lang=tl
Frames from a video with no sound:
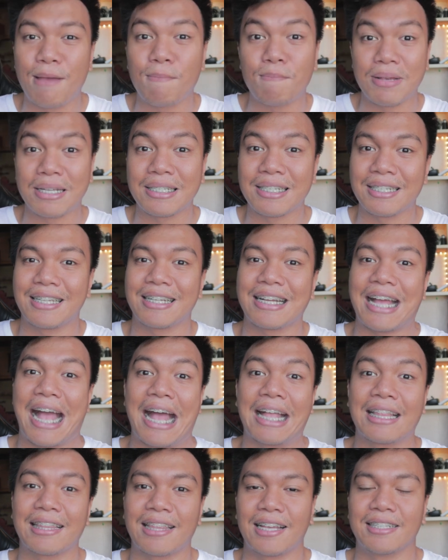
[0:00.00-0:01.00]
imbis na
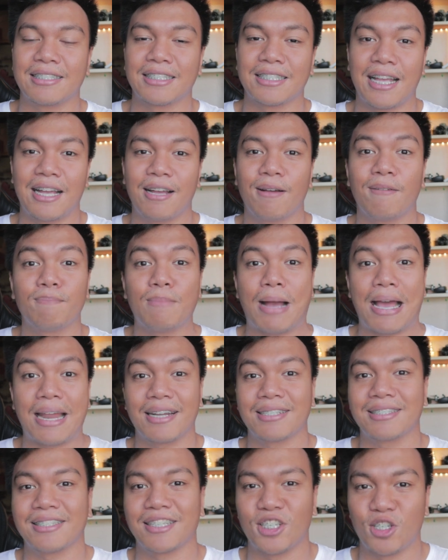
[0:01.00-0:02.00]
nag-aantay siya
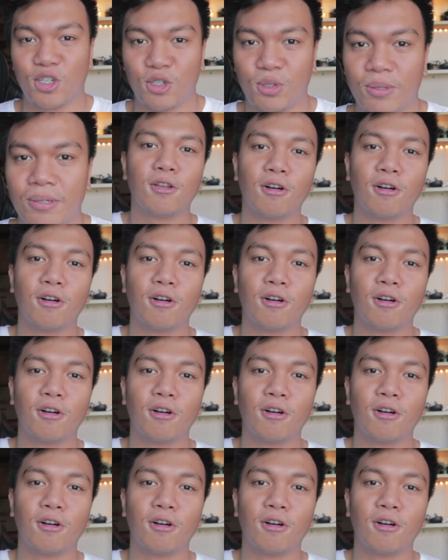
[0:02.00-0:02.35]
para sa'yo.